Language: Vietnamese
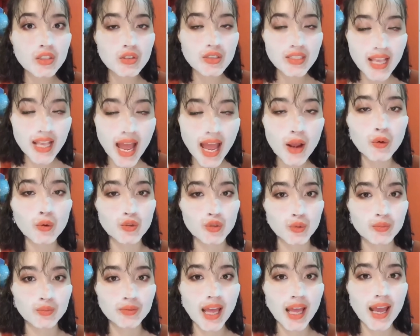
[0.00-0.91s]
cho da của
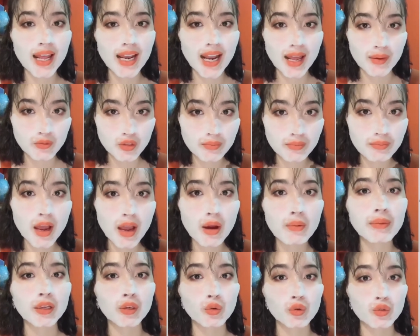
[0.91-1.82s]
chúng ta, làm cho mao
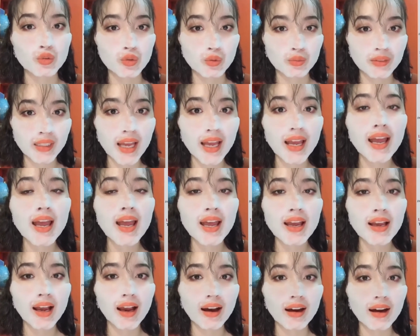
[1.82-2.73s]
mạch của chúng ta
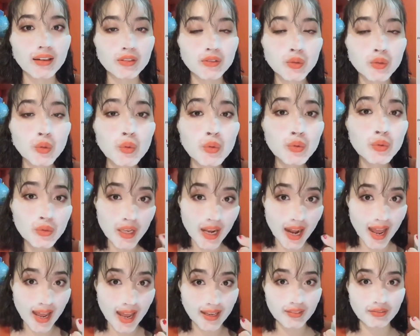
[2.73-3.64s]
uh, thu
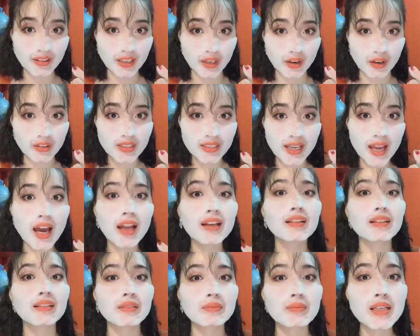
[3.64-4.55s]
lại, và nó sẽ ẩn
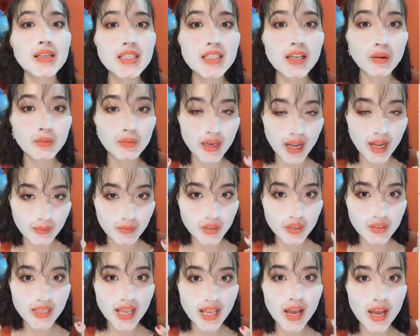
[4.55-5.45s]
bên trong, làm
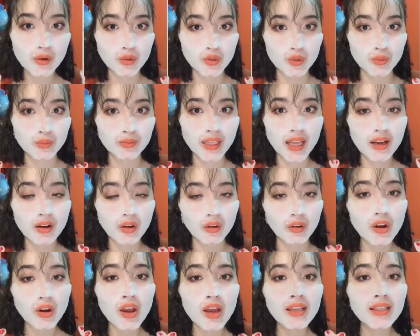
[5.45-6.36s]
cho da của chúng ta
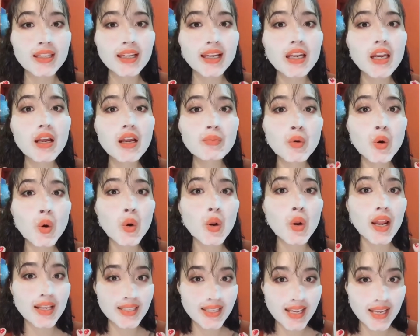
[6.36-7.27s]
có những cái lớp
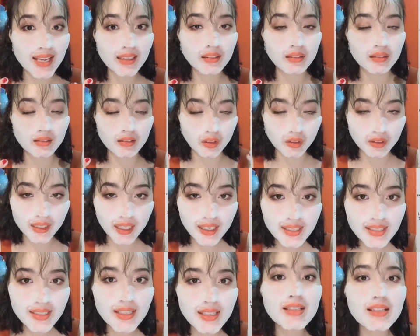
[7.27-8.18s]
collagen, nó
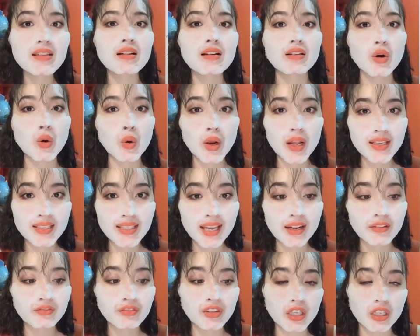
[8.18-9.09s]
tăng sinh sự
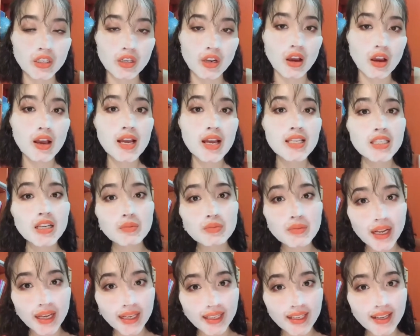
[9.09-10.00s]
collagen, vì nó,
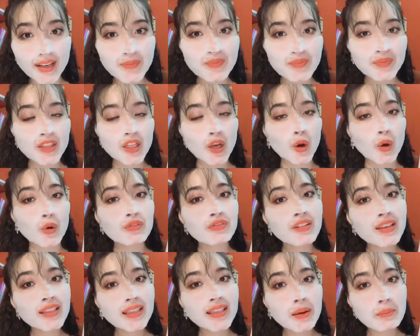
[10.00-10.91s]
trong này á nó có
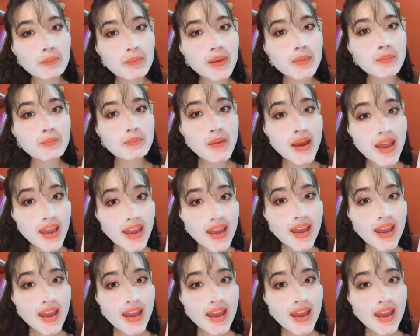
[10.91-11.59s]
vitamin B,